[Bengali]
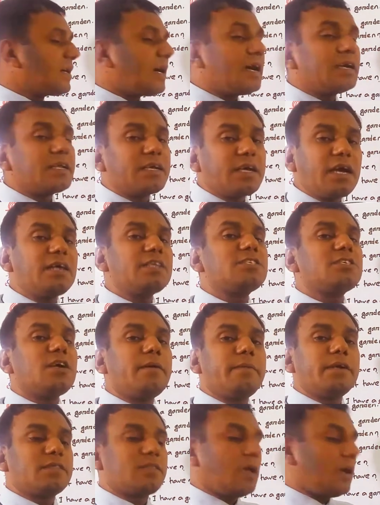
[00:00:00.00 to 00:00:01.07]
কার কাজ
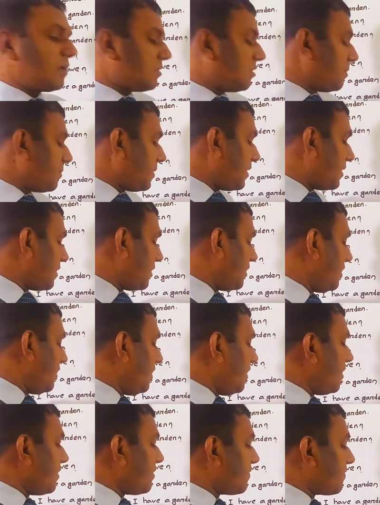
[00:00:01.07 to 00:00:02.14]
আমার থাকতে পারে
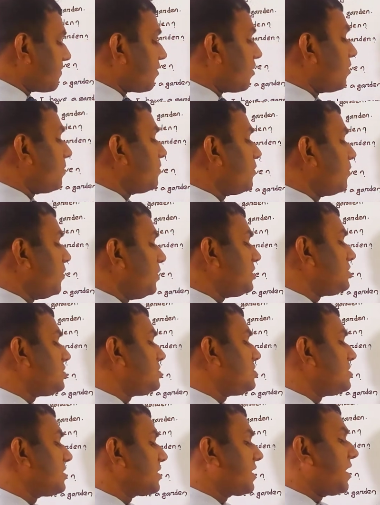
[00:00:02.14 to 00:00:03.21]
ফ্রম হুইচ
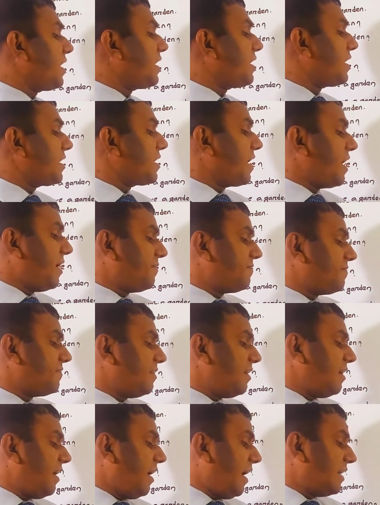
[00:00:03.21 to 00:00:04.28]
ক্যান আই হ্যাভ
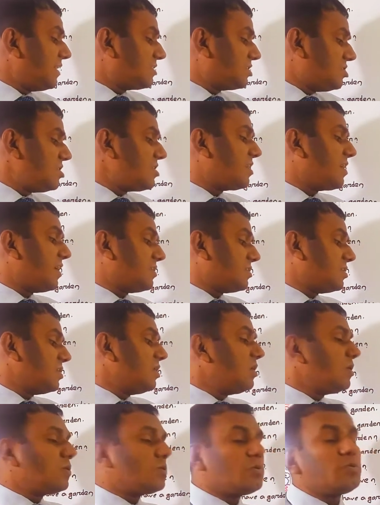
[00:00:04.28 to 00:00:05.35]
টিকিট
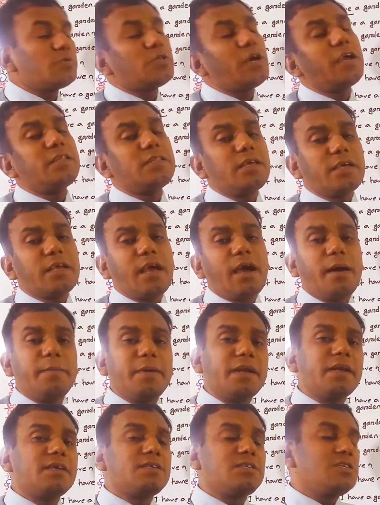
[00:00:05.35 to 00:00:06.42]
কোথায় থেকে
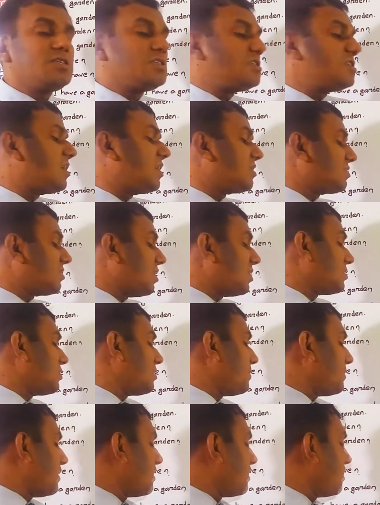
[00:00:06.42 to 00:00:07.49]
আমার একটি টিকিট থাকতে
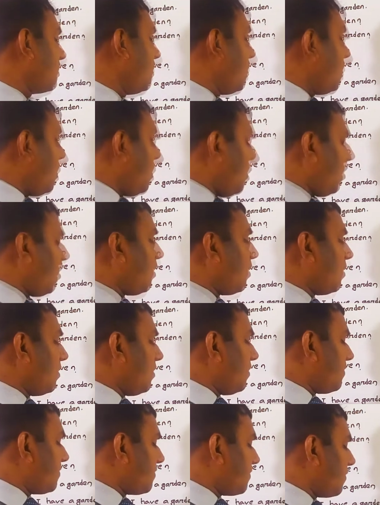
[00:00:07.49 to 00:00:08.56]
পারে অর
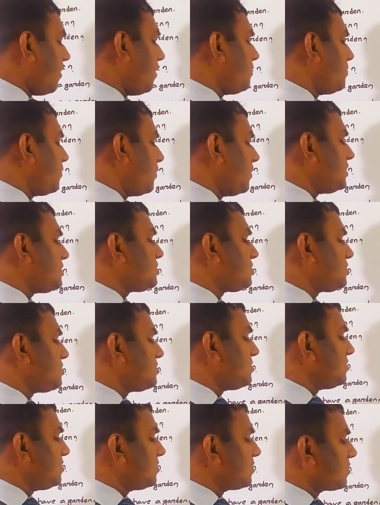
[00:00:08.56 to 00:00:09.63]
ফ্রম উইচ
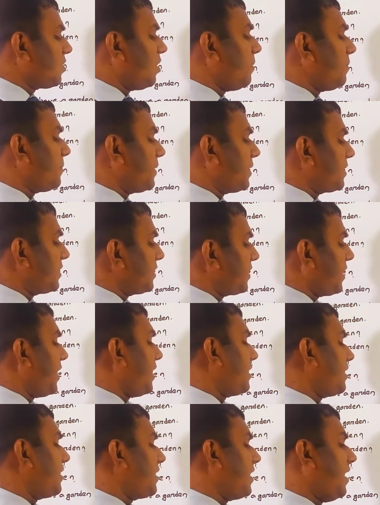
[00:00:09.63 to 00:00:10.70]
কোম্পানি
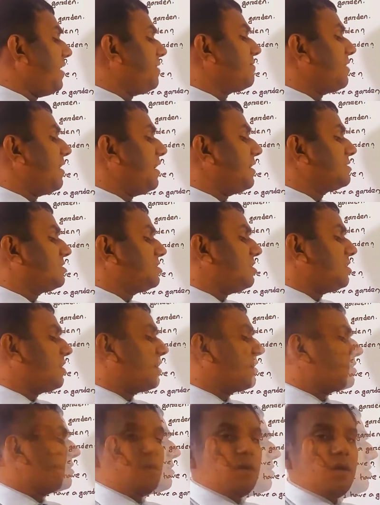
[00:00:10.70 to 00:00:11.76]
ক্যান আই হ্যাভ অ্যা
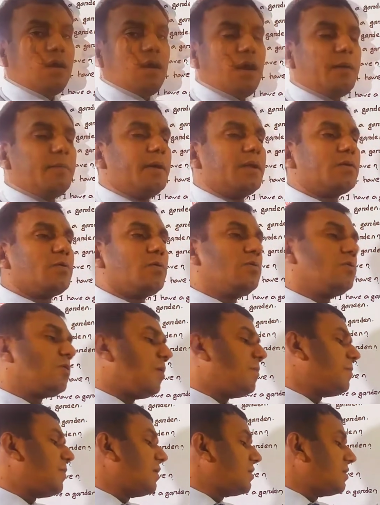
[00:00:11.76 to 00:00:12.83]
টিকিট আমার কোন
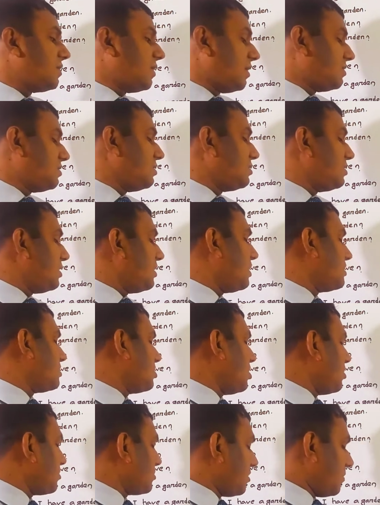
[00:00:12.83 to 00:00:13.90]
কোম্পানির একটি টিকিট
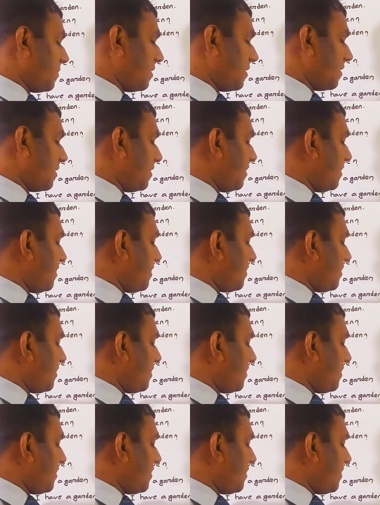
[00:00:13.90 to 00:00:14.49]
থাকতে পারে